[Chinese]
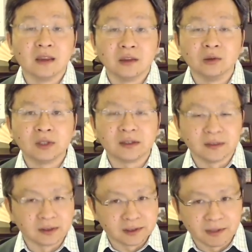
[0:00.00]
有可
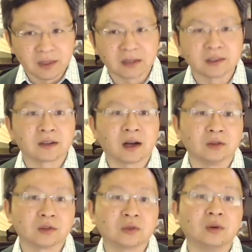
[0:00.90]
能真的是搞
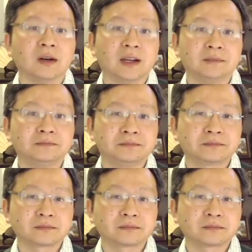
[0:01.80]
错了。